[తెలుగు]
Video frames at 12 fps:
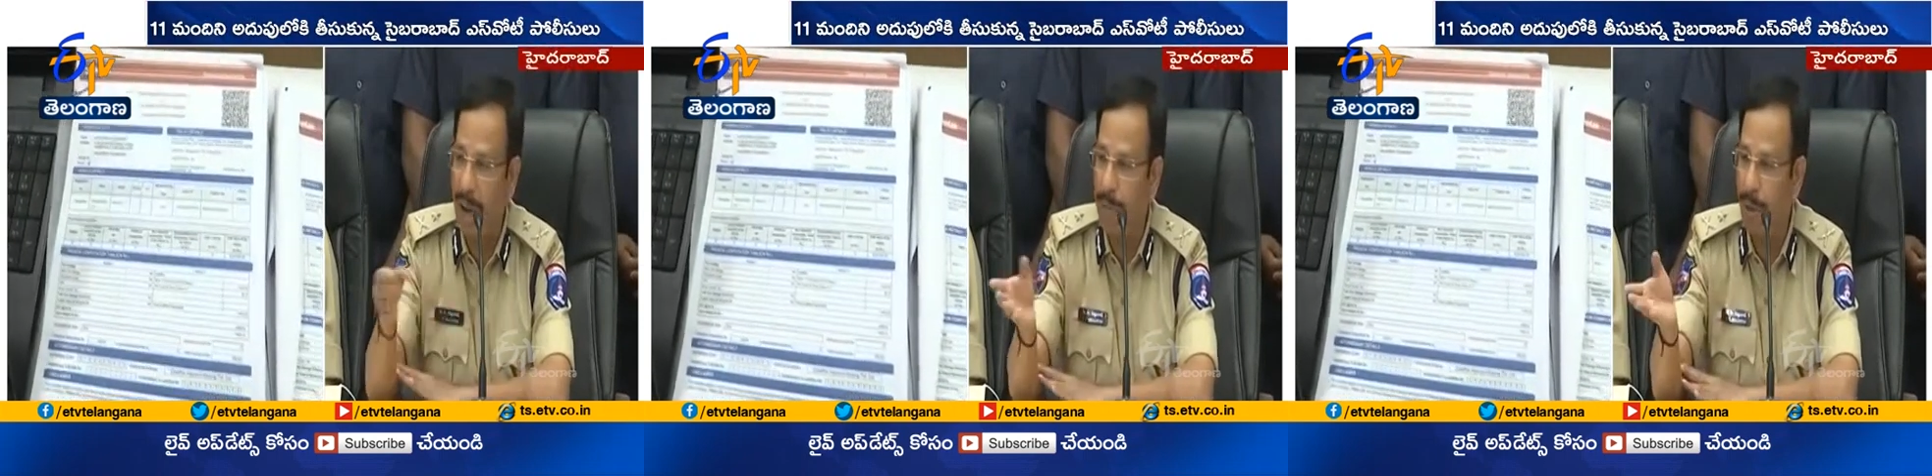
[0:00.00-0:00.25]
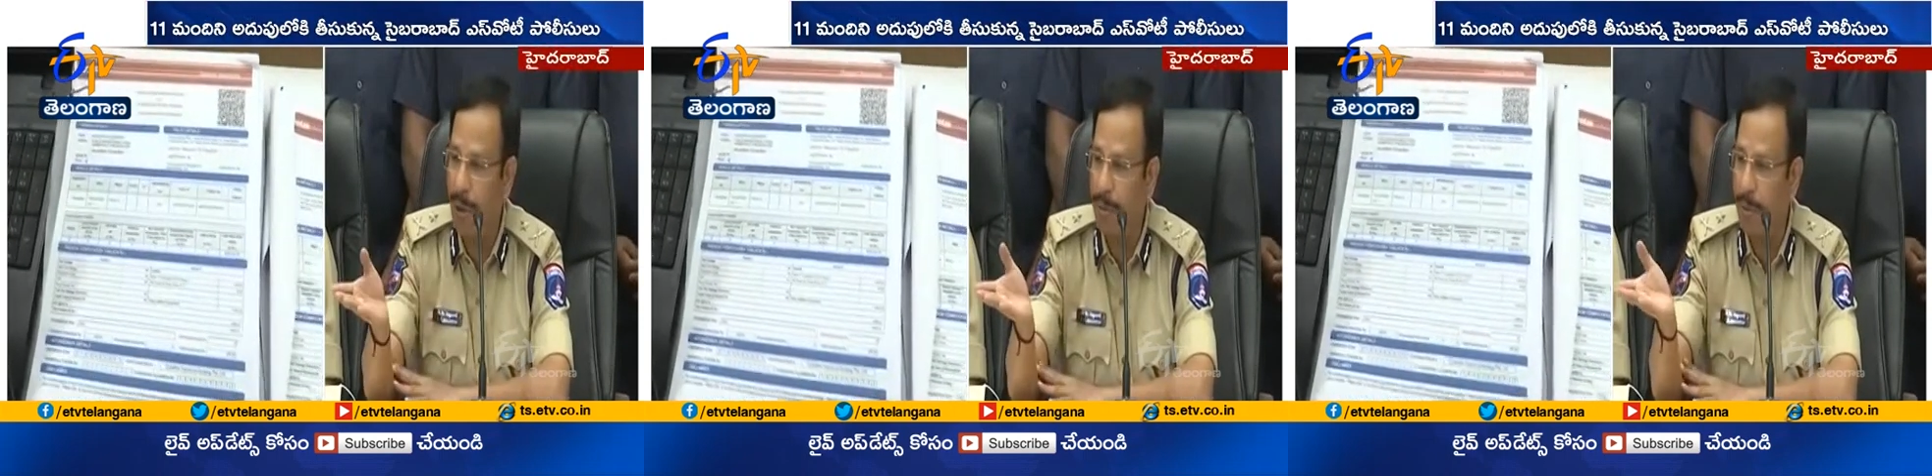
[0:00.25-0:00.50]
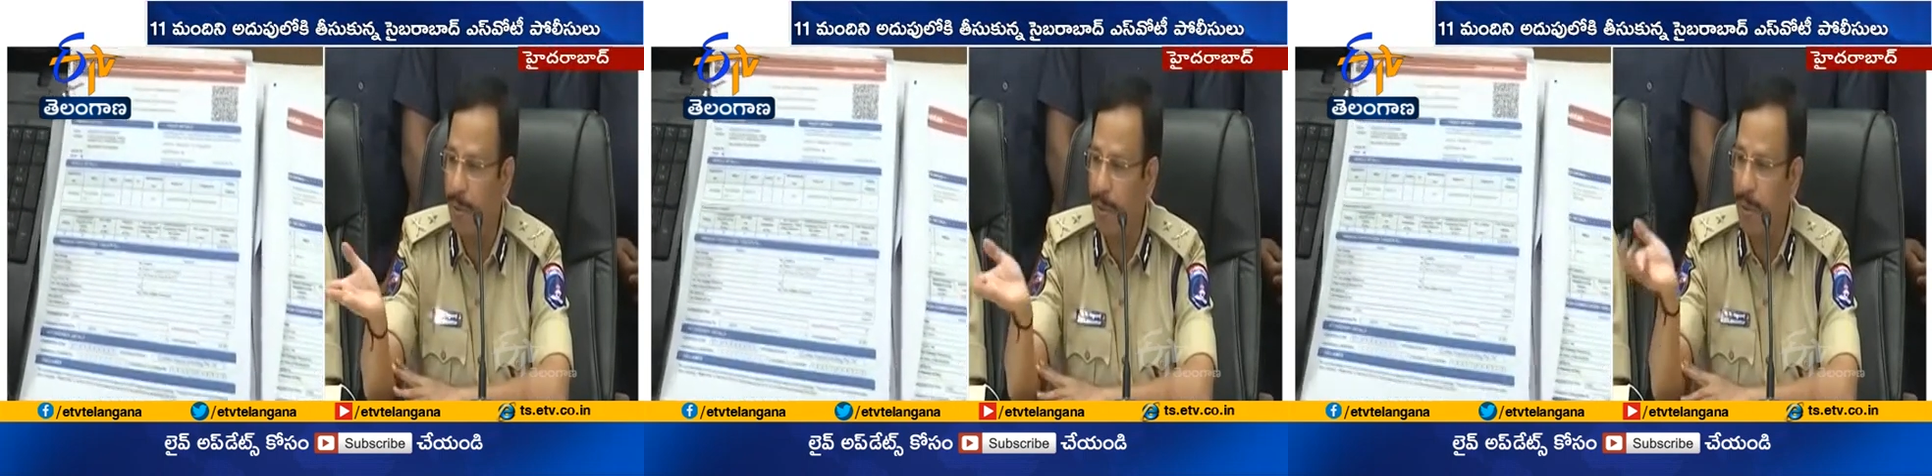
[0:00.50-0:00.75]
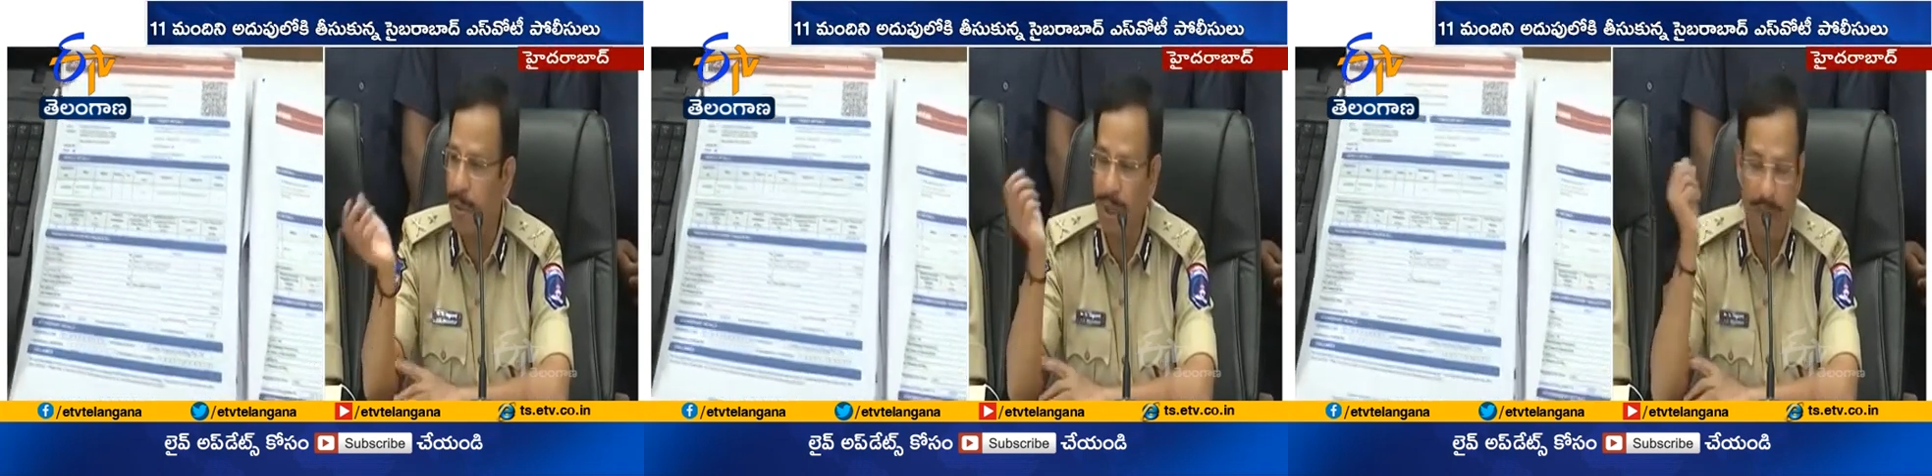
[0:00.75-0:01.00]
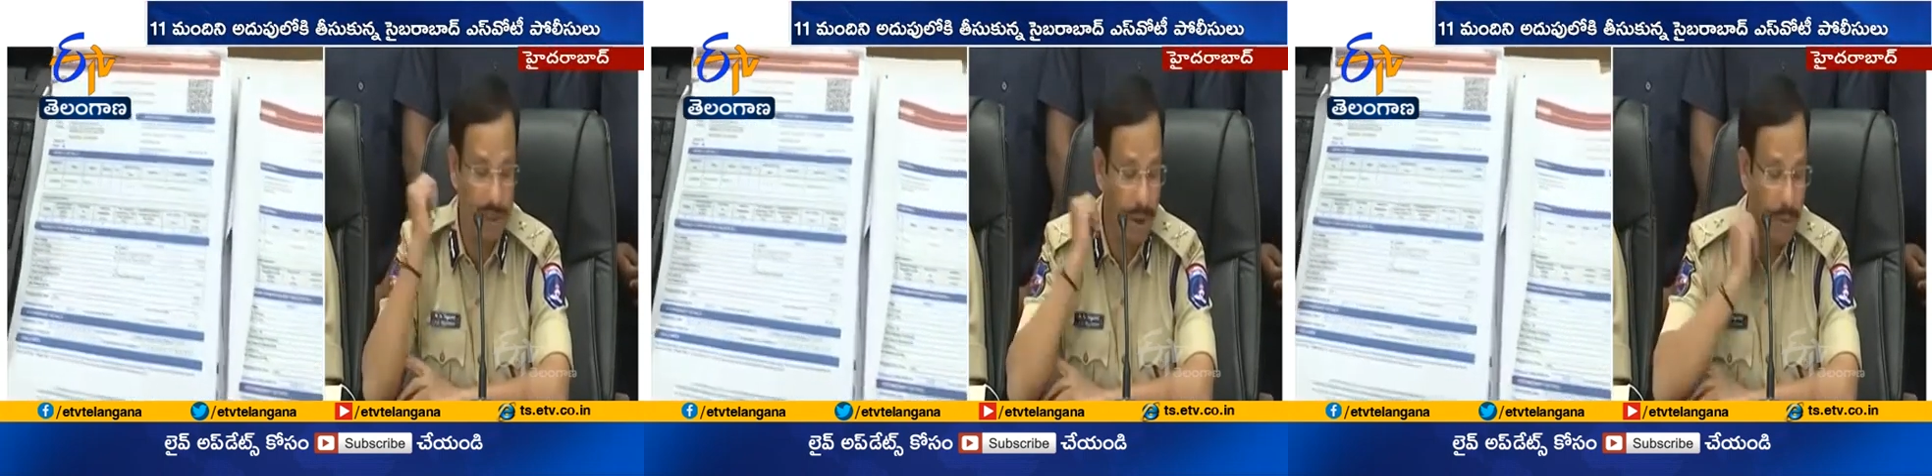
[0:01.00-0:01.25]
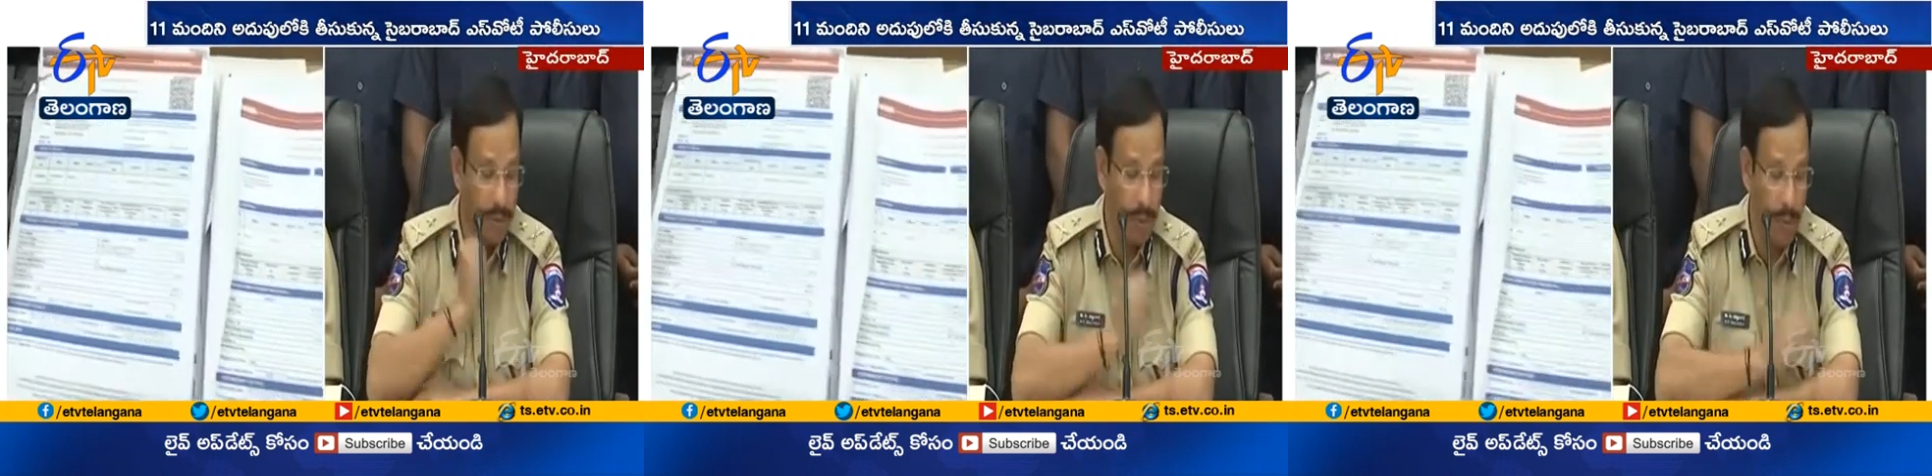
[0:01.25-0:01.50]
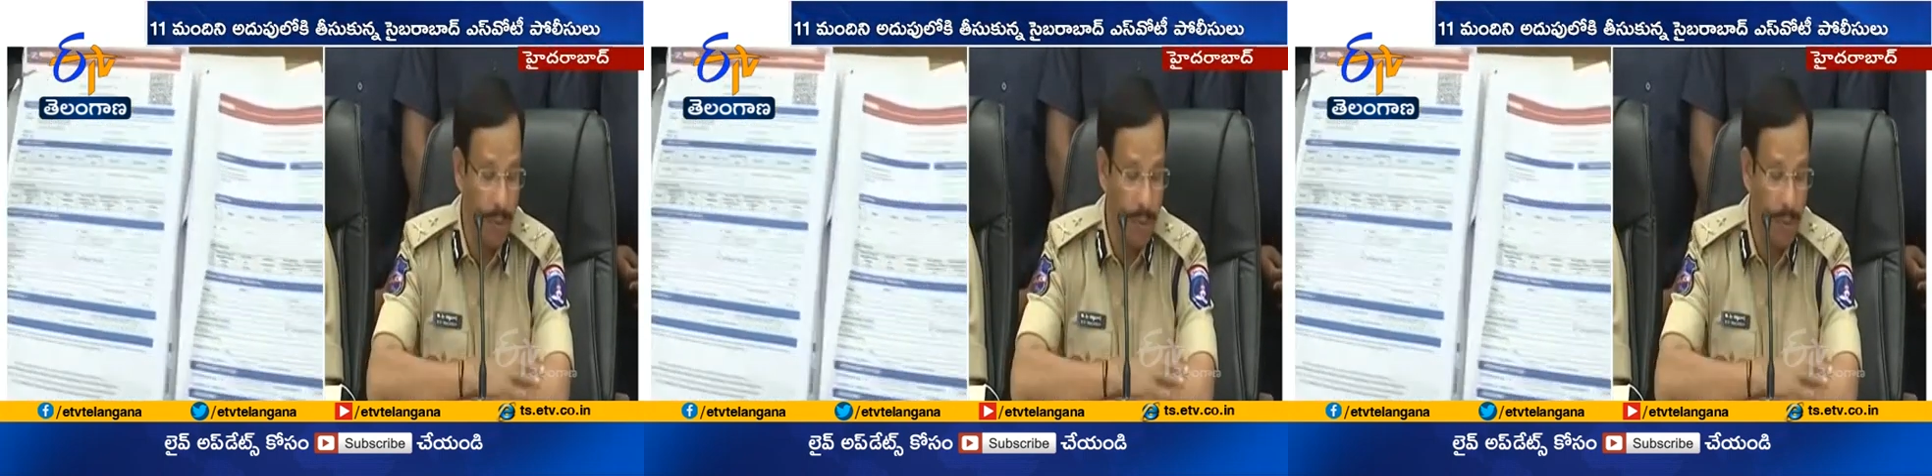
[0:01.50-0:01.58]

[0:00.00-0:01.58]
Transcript: ల్యాప్టాప్స్ డెస్క్టాప్స్